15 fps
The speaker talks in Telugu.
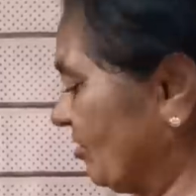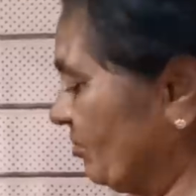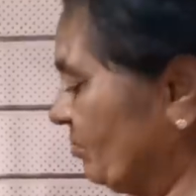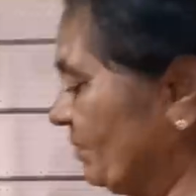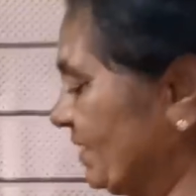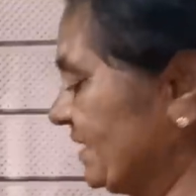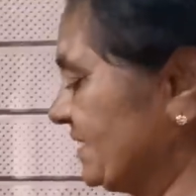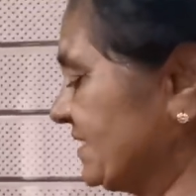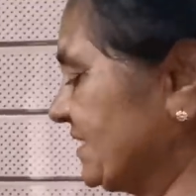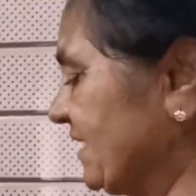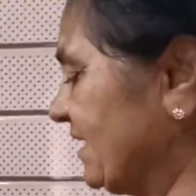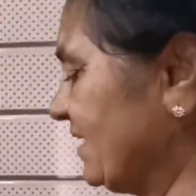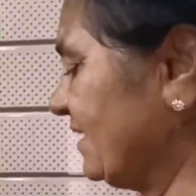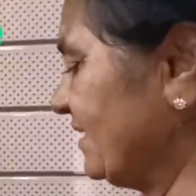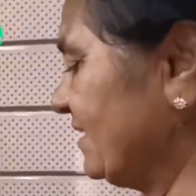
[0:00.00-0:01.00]
శుభ్రంగా
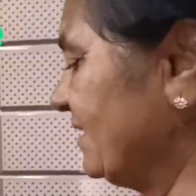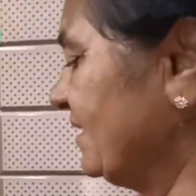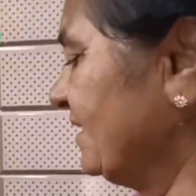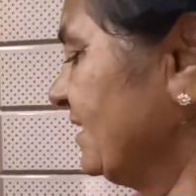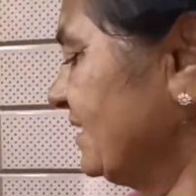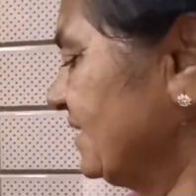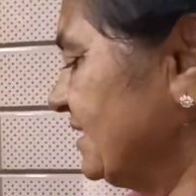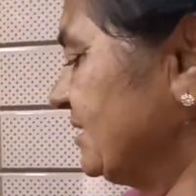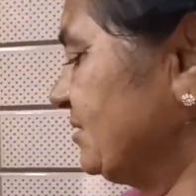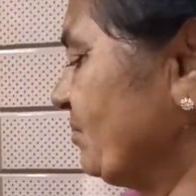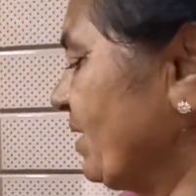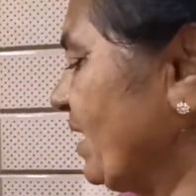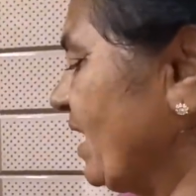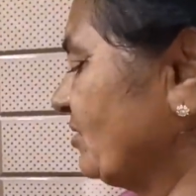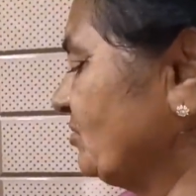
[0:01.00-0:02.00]
కడిగి
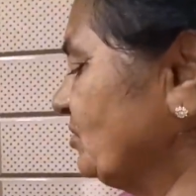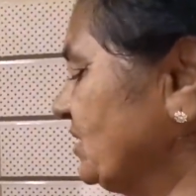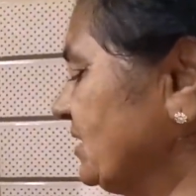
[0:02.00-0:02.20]
దాంట్లోనే